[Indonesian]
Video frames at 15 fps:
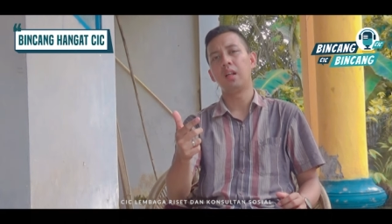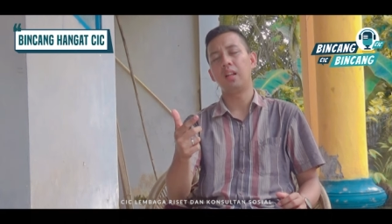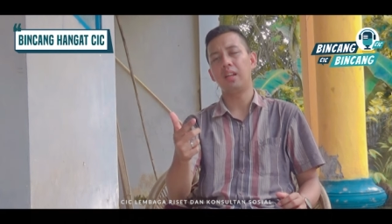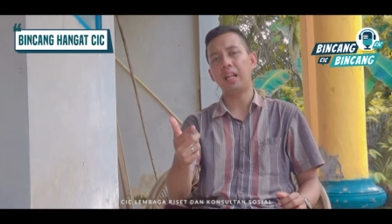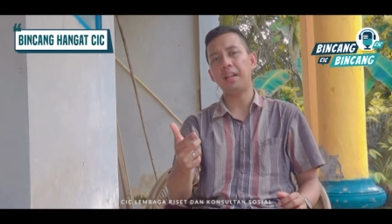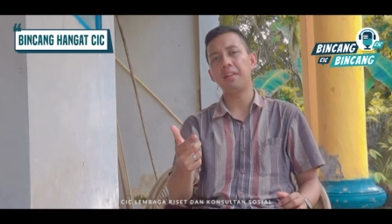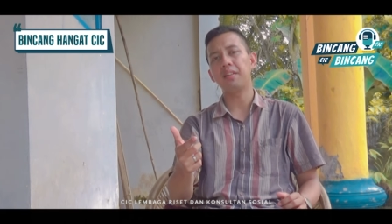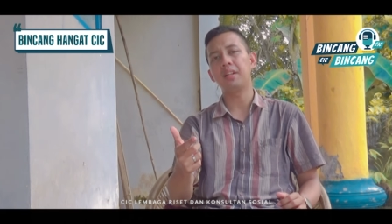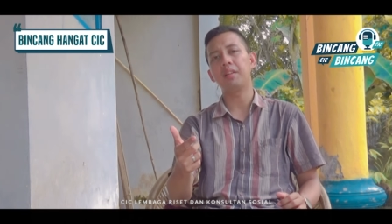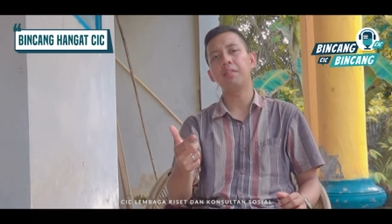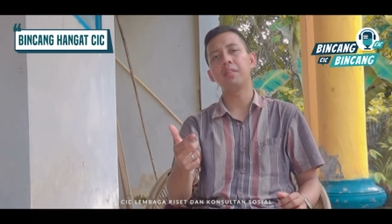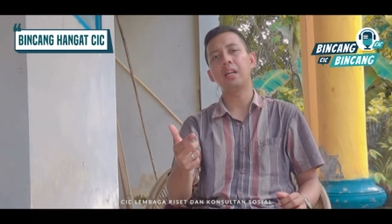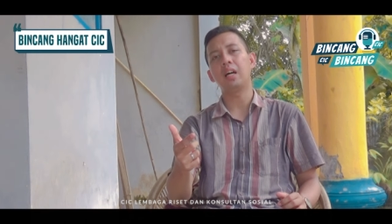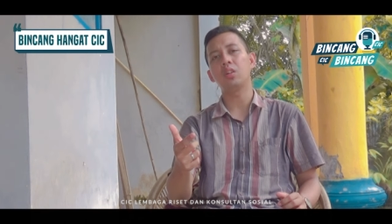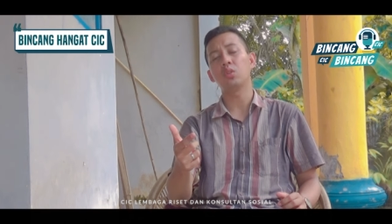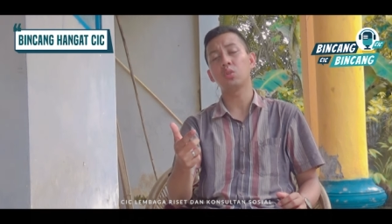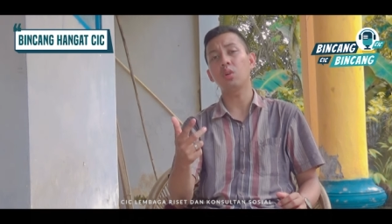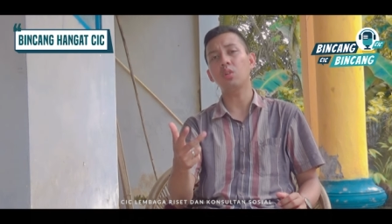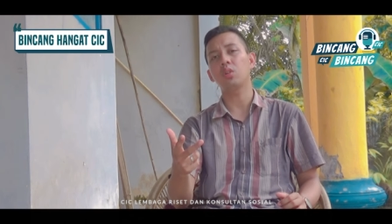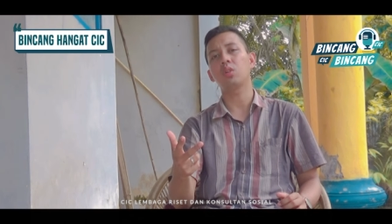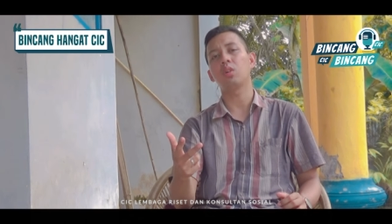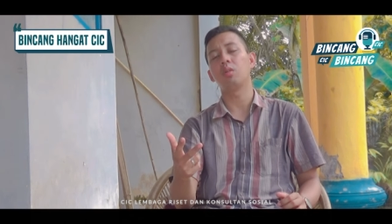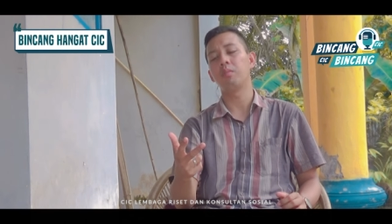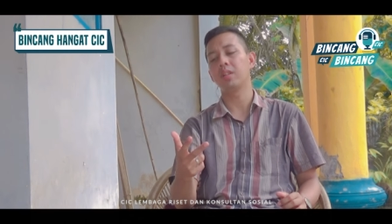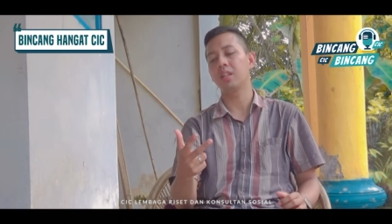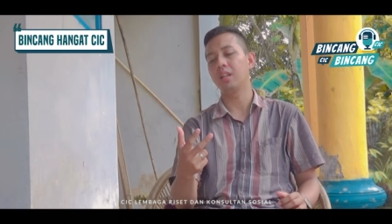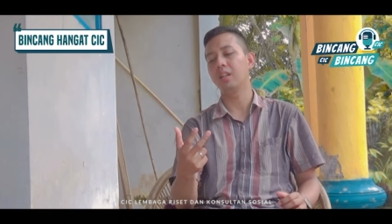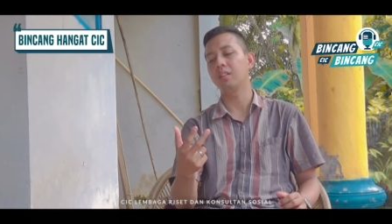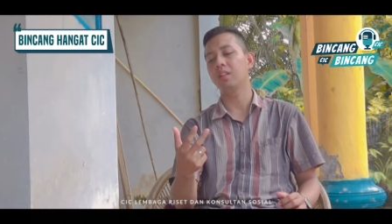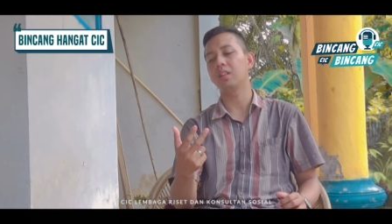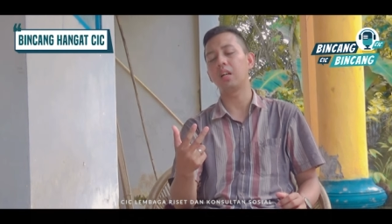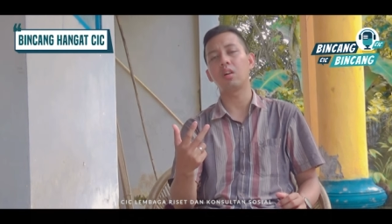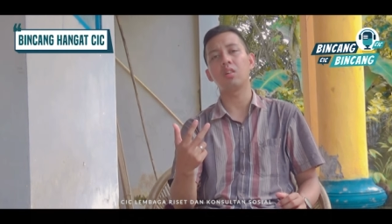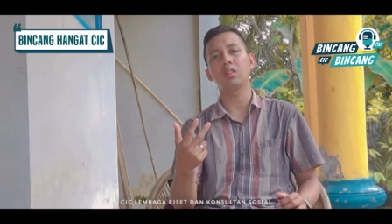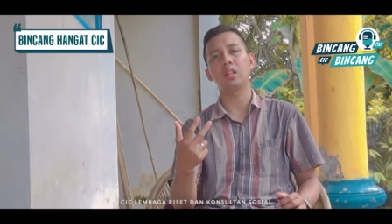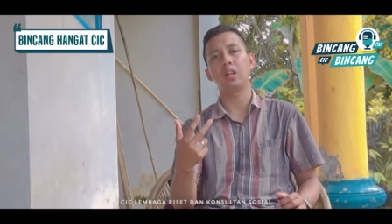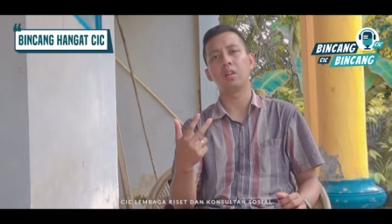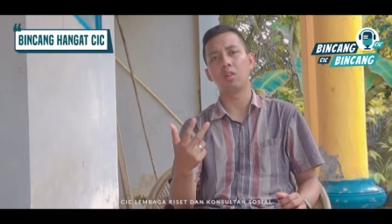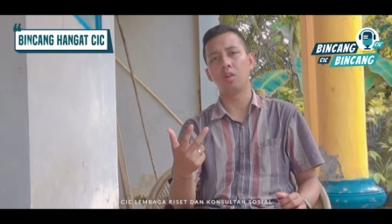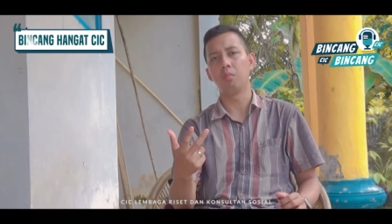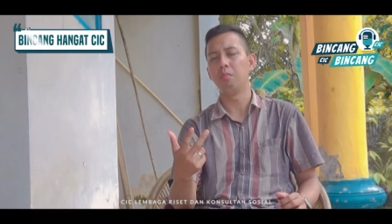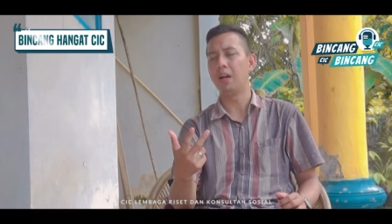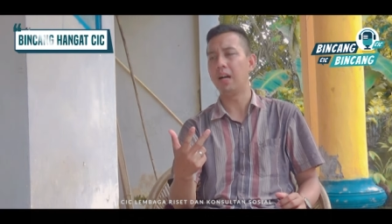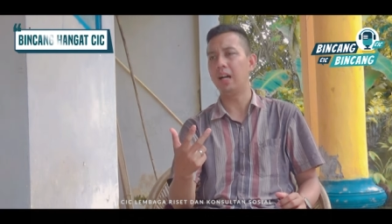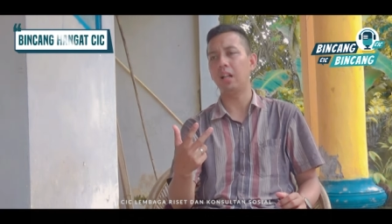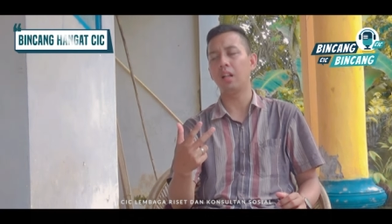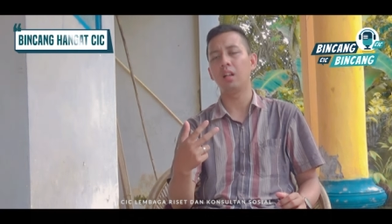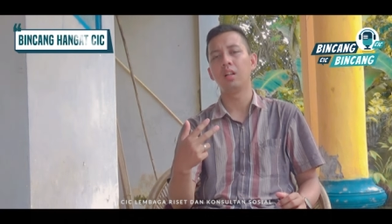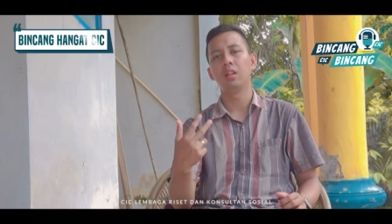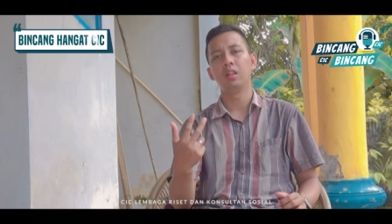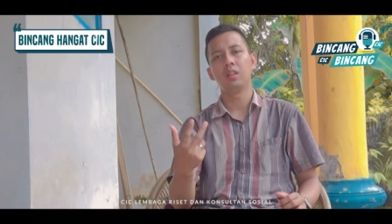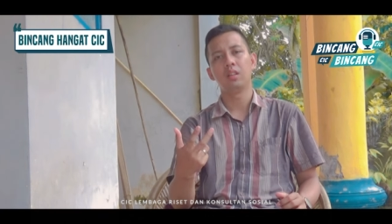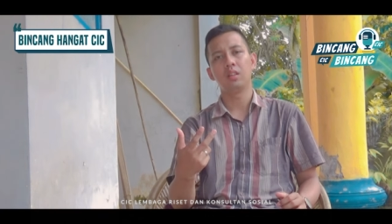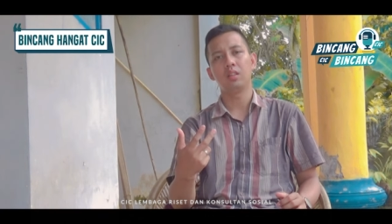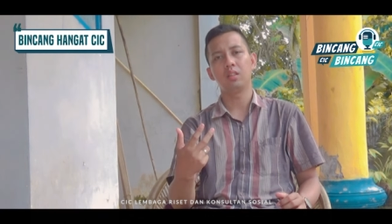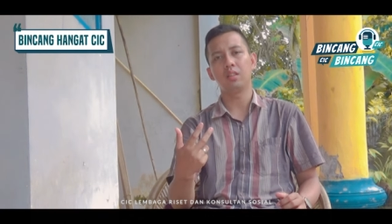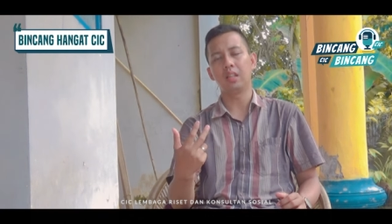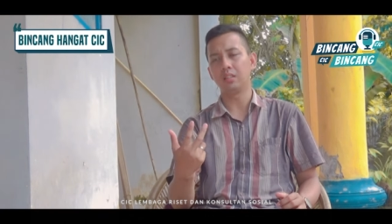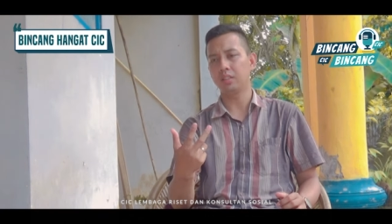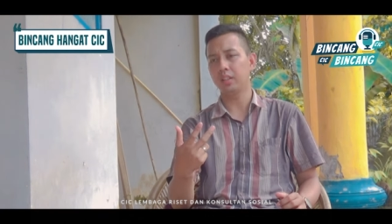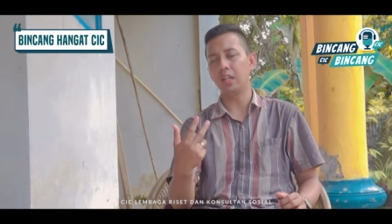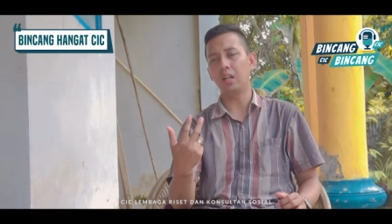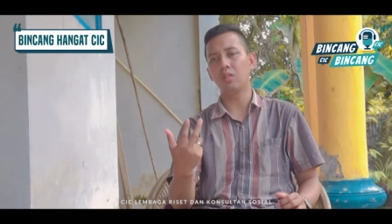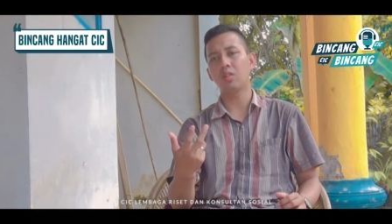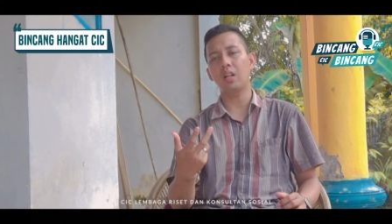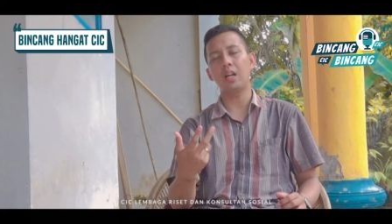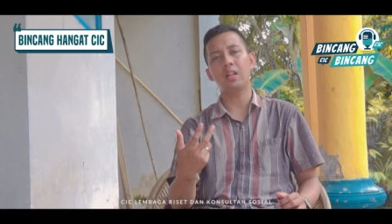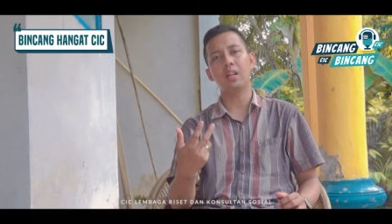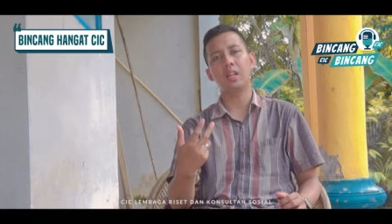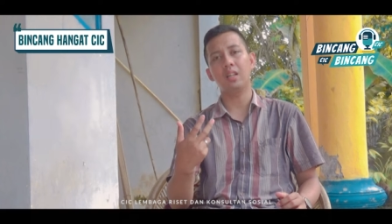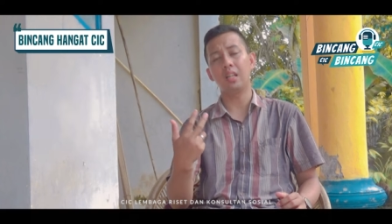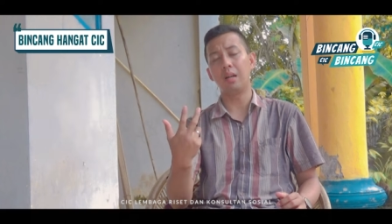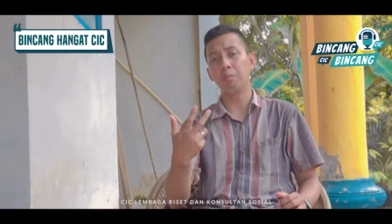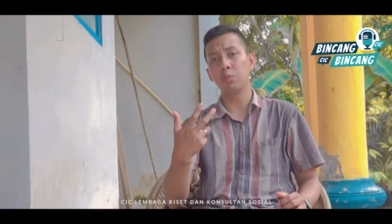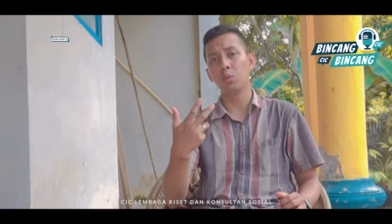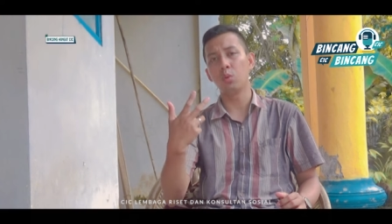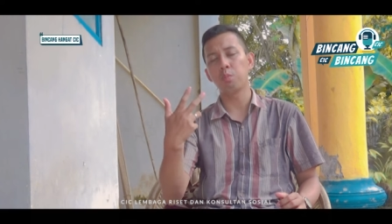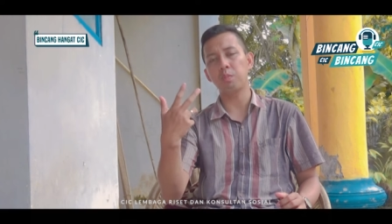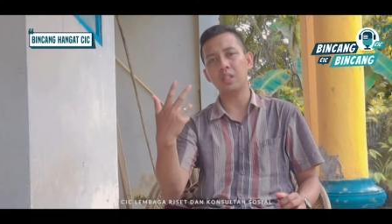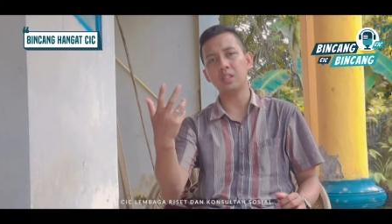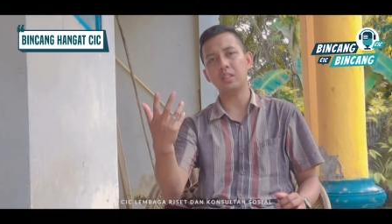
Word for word: London, dan Tokyo menjadi tiga kota global yang tidak kurang dari 60%